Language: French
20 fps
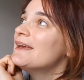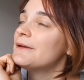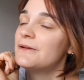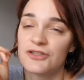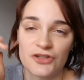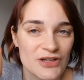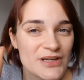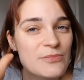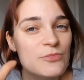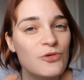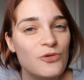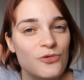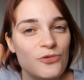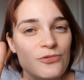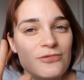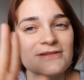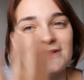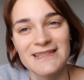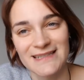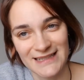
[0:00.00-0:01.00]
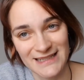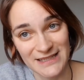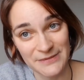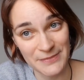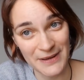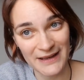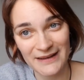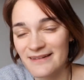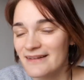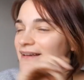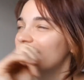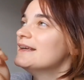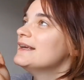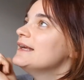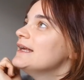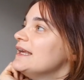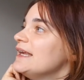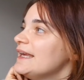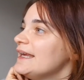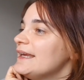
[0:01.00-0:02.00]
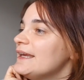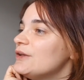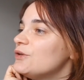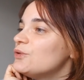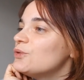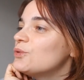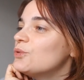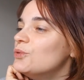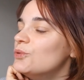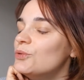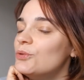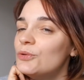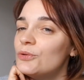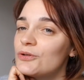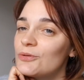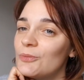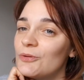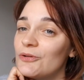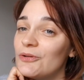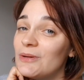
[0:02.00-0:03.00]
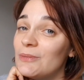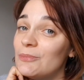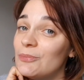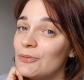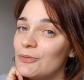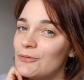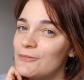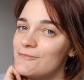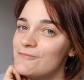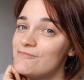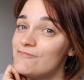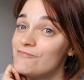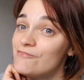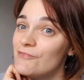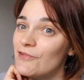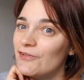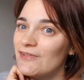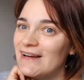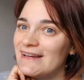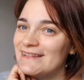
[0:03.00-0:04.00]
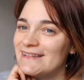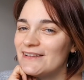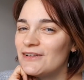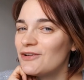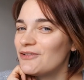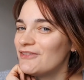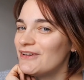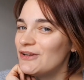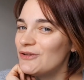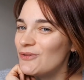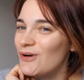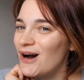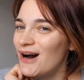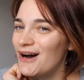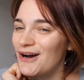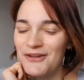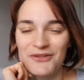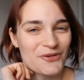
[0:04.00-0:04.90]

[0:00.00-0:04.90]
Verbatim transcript: J'en ai beaucoup, c'est ça qui m'aide. Et du coup, je me suis dit, bon, on va essayer d'enlever le noir.